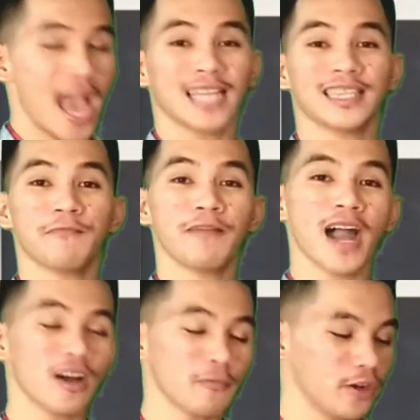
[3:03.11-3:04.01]
At the
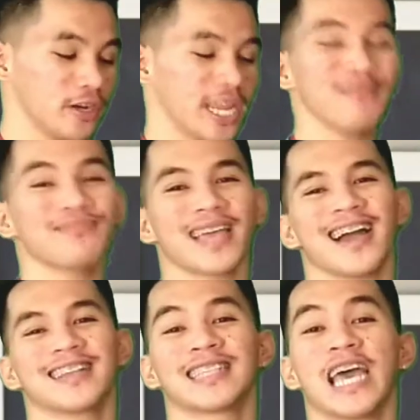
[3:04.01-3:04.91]
back of your name
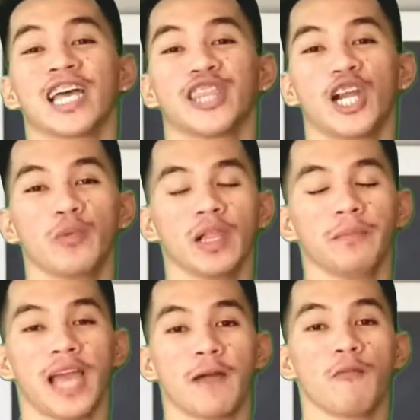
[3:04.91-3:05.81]
tags, there
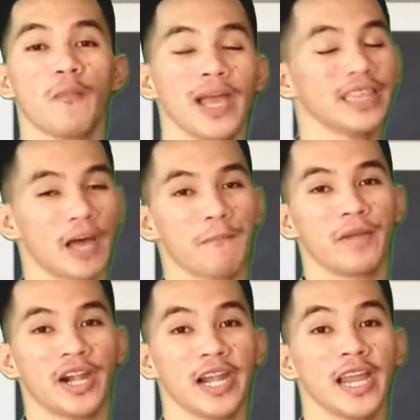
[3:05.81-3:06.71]
will be a mobile
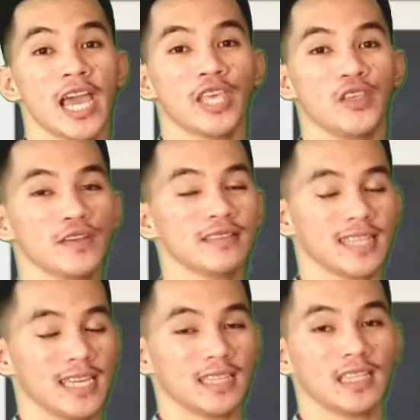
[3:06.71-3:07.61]
number.
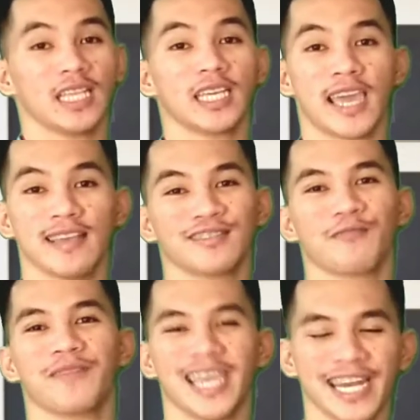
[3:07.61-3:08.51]
Use it in case
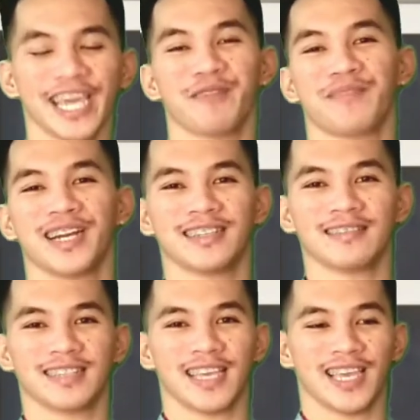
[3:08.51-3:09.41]
of any
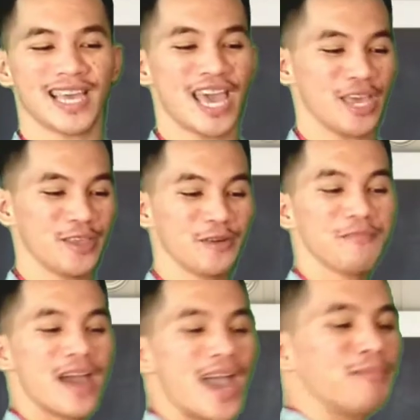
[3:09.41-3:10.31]
emergency. You
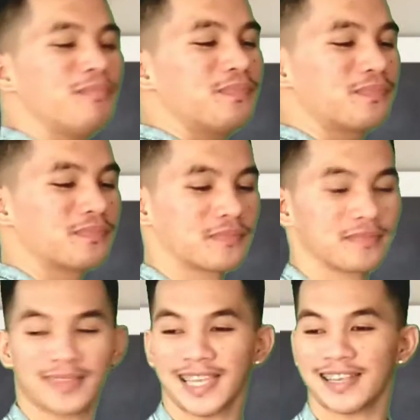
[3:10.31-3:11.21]
ma'am,
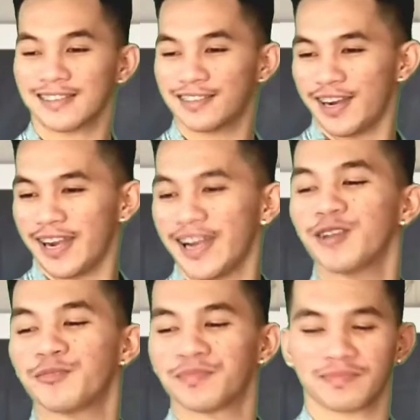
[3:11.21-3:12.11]
sir,
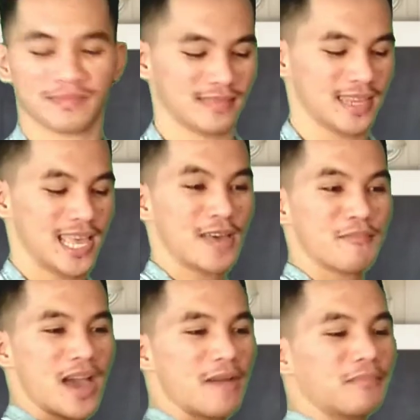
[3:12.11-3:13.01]

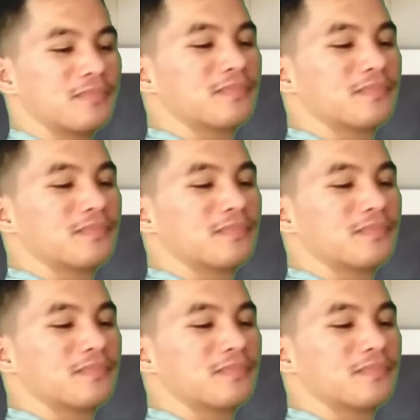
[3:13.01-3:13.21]
ma'am.